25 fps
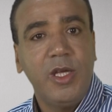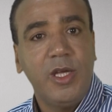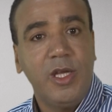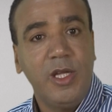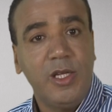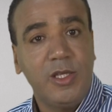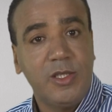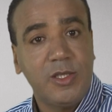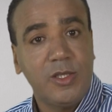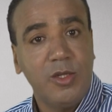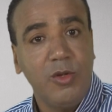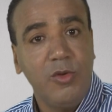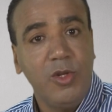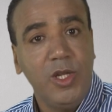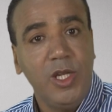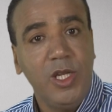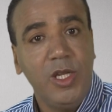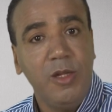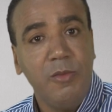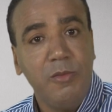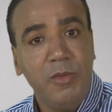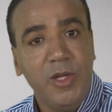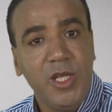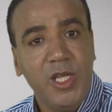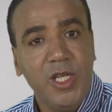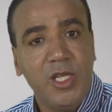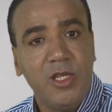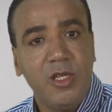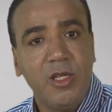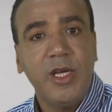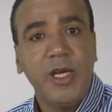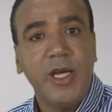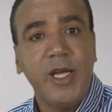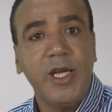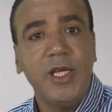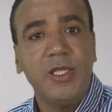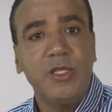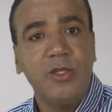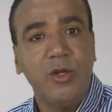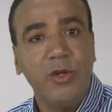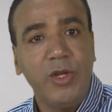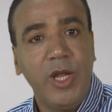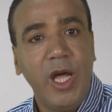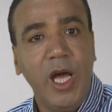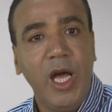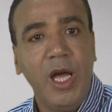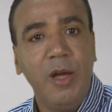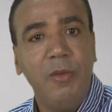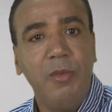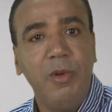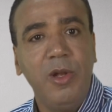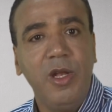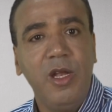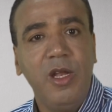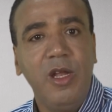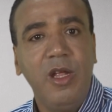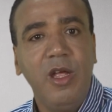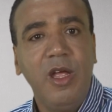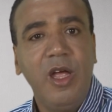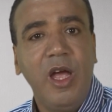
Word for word: Quelles sont les limites raisonnables